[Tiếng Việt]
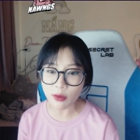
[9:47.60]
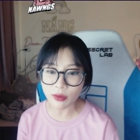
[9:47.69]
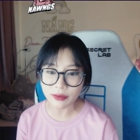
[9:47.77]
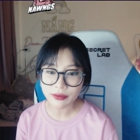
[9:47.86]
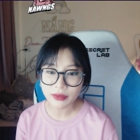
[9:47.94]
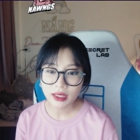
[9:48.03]

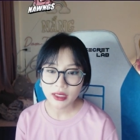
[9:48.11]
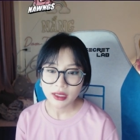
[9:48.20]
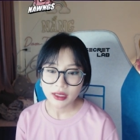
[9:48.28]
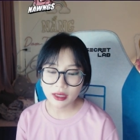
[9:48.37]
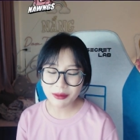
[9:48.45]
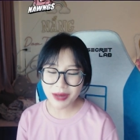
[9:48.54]
á
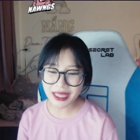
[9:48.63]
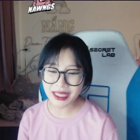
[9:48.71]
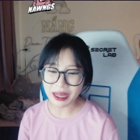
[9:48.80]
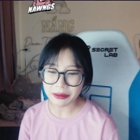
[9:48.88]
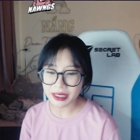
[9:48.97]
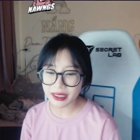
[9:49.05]
nếu mà anh
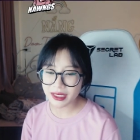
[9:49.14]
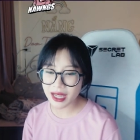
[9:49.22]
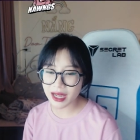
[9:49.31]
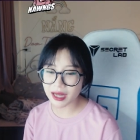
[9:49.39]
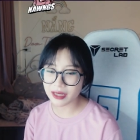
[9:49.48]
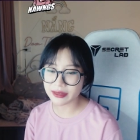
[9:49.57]
cảm thấy là